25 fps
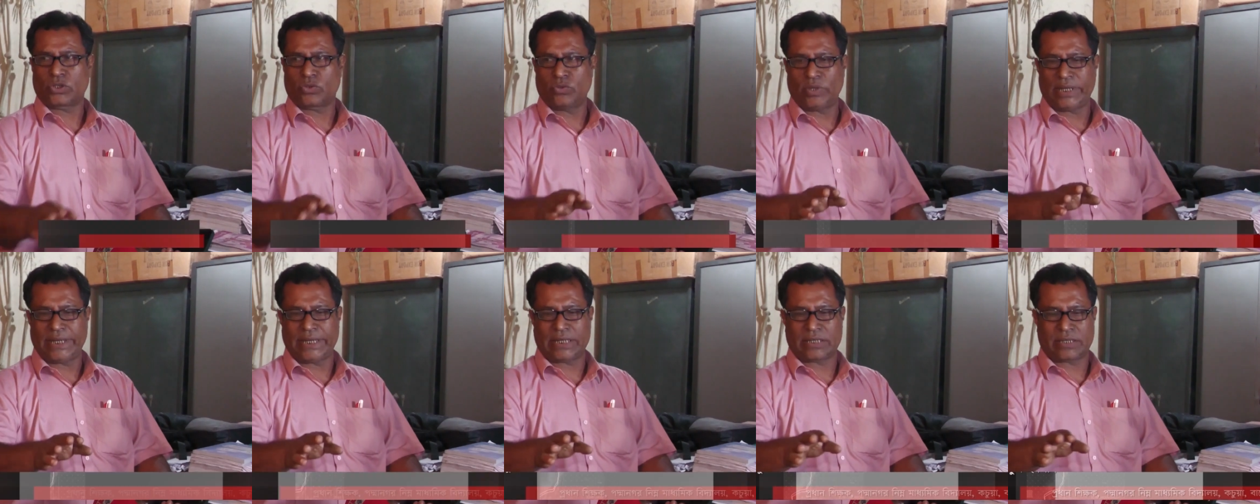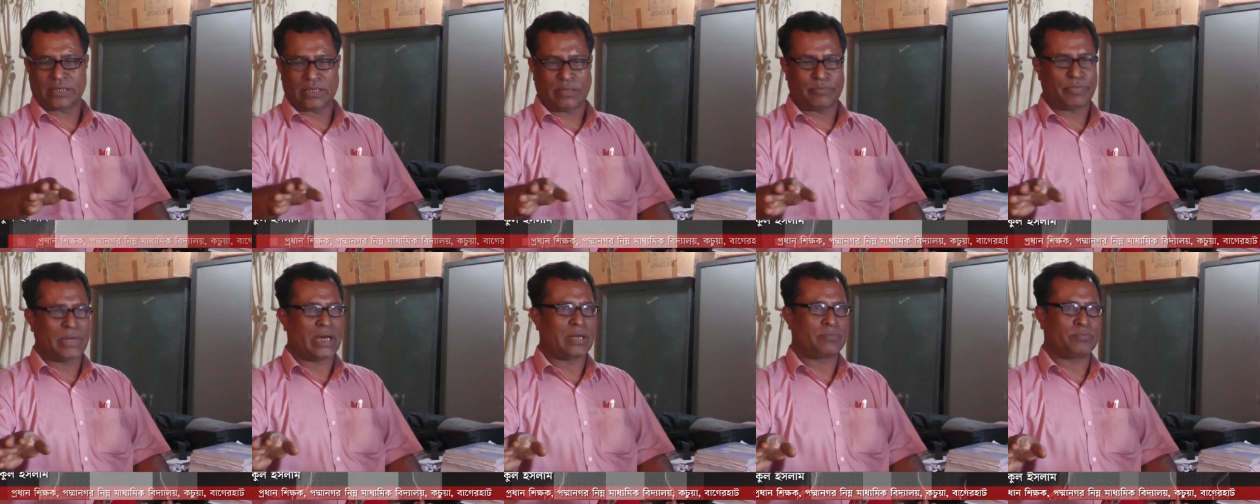স্কুলের
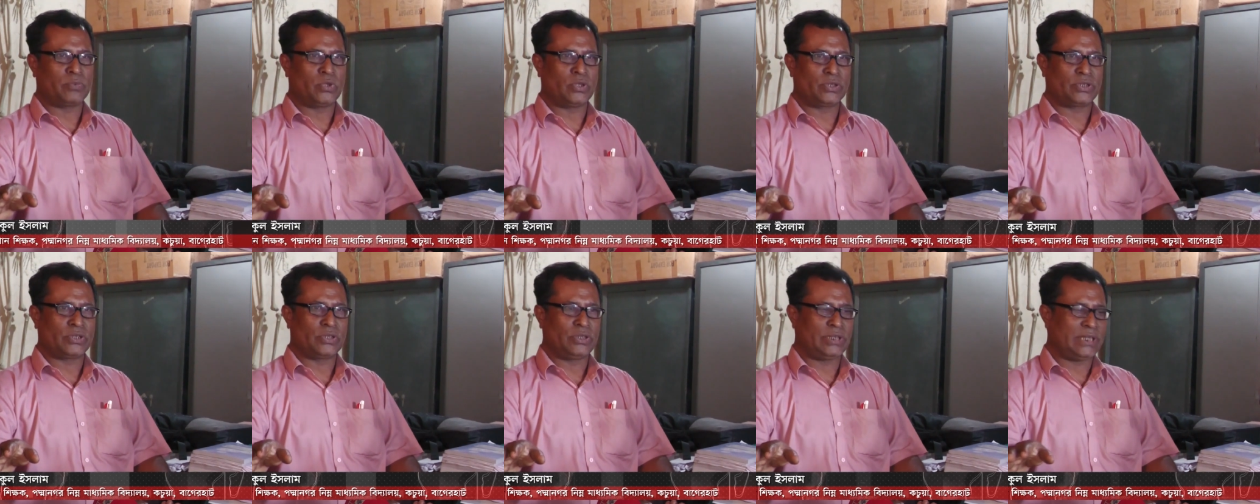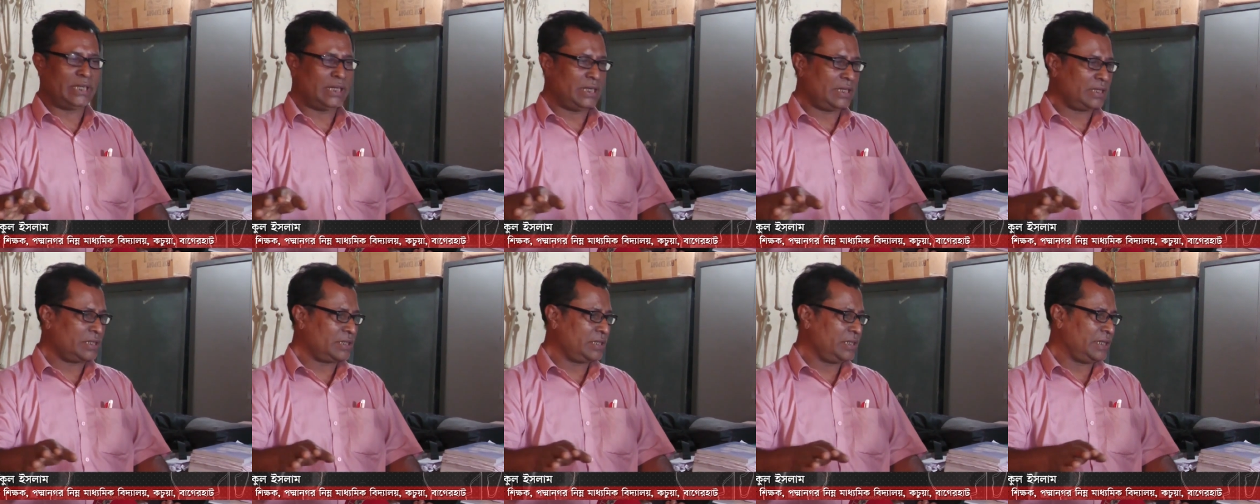পারপোচ
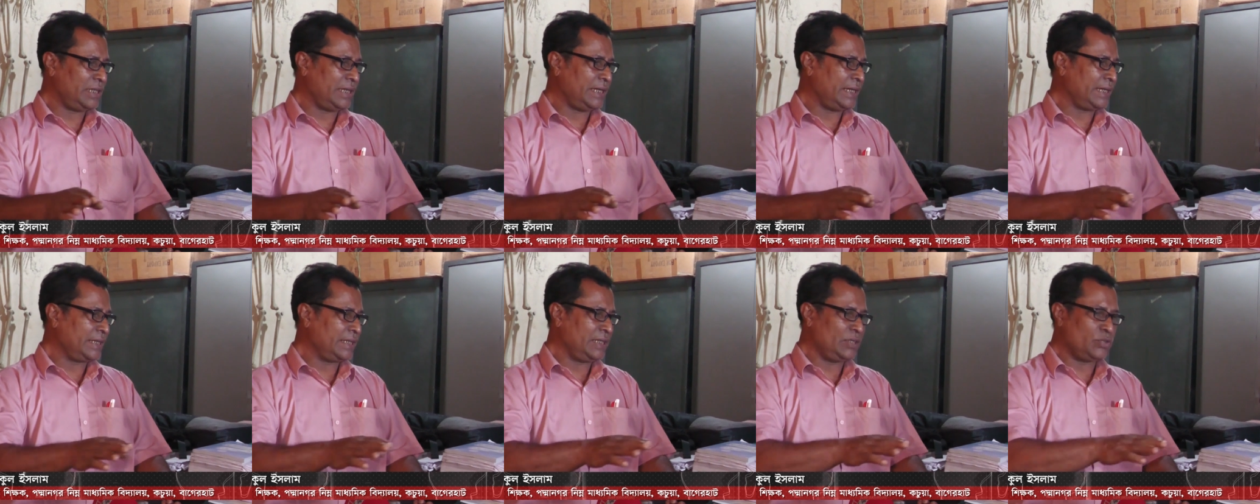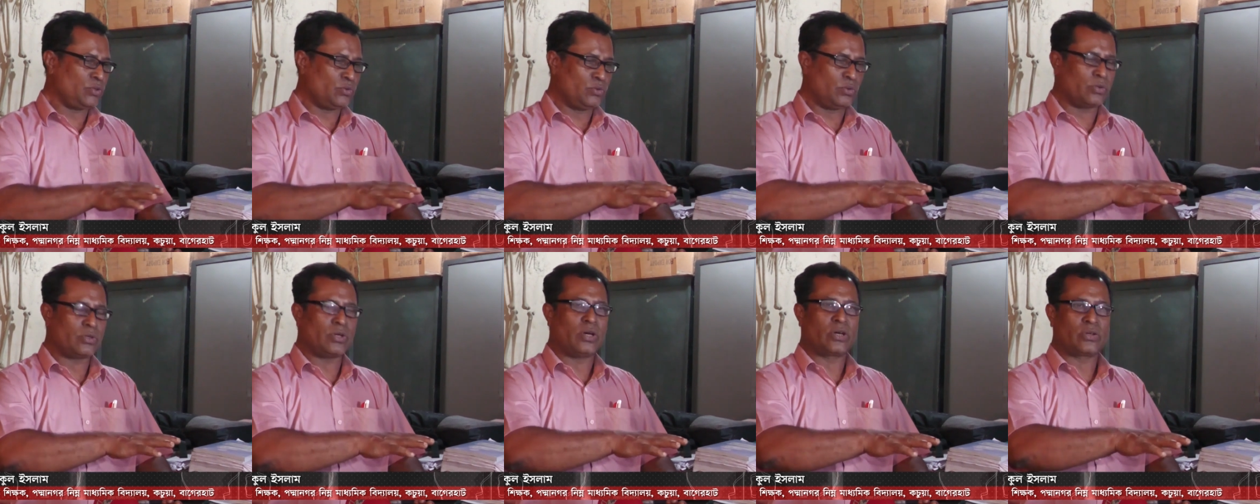যে
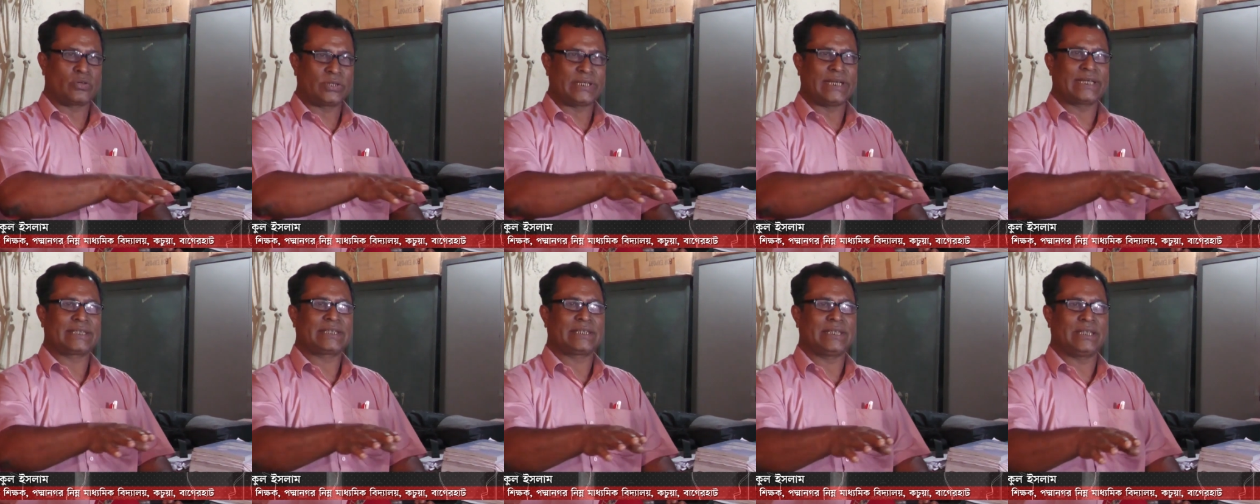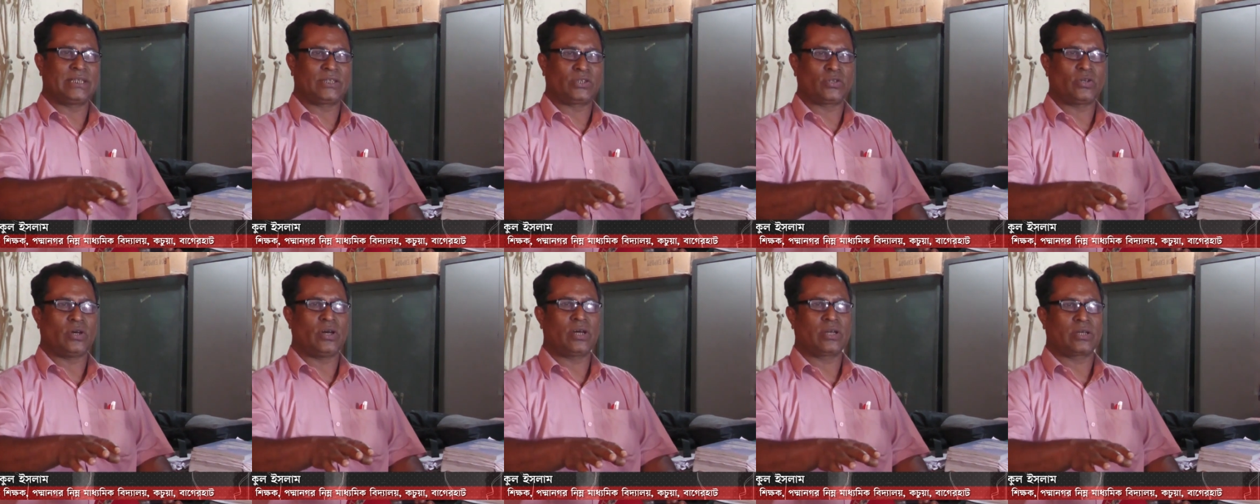কিছু খরচ আছে
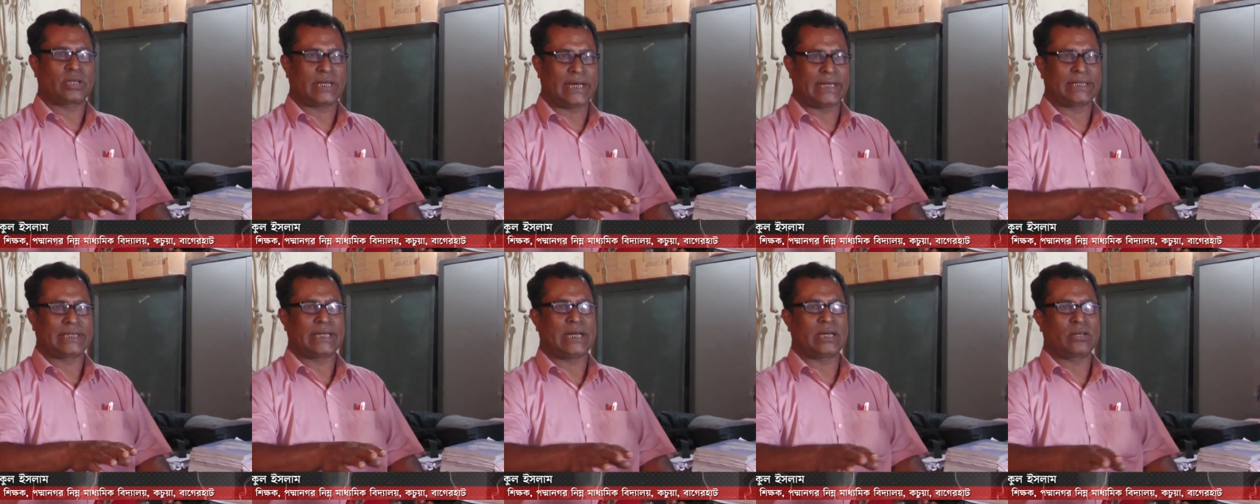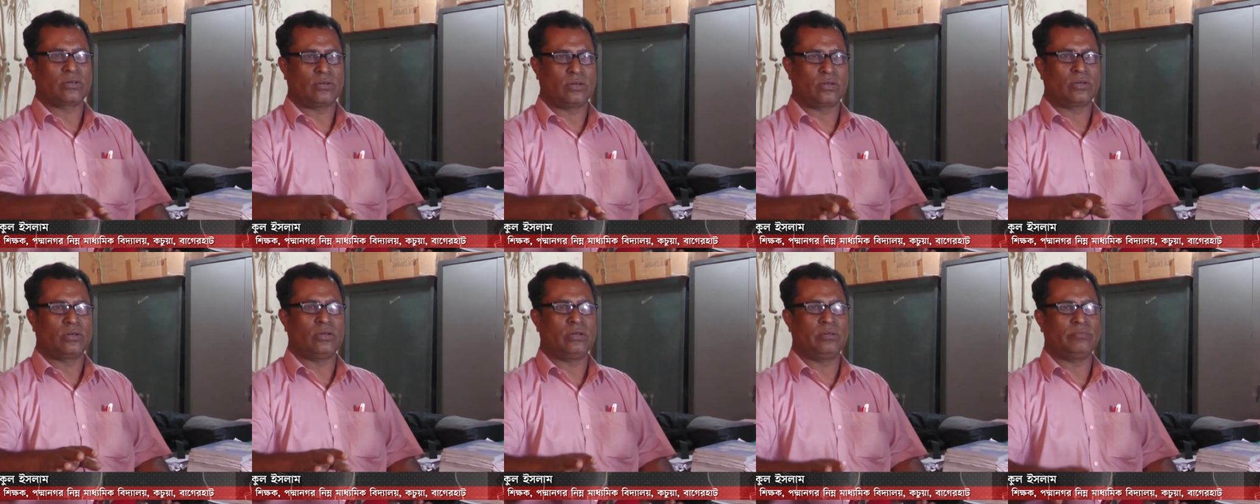চক খাতা
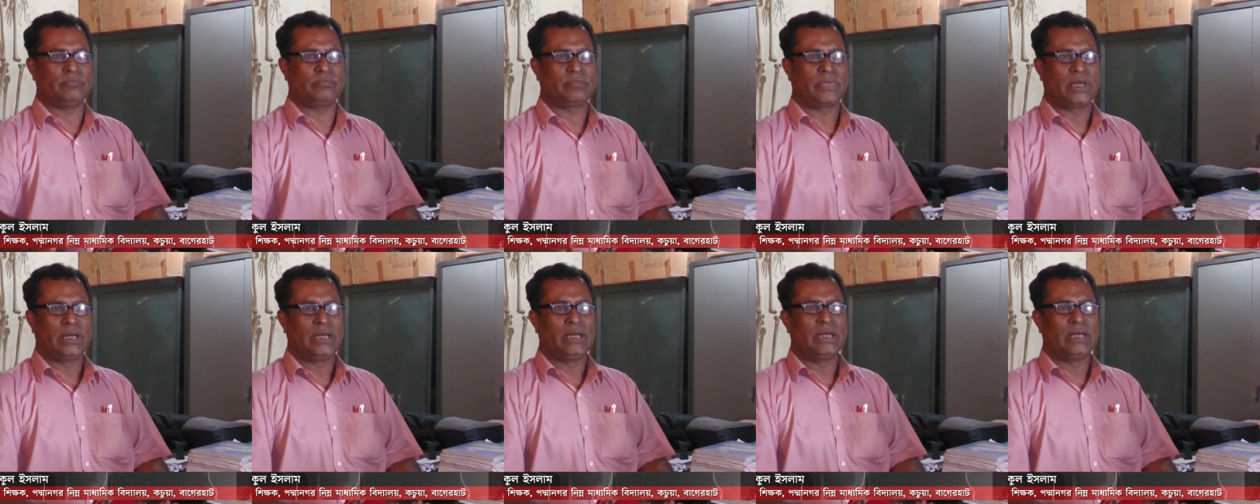কলম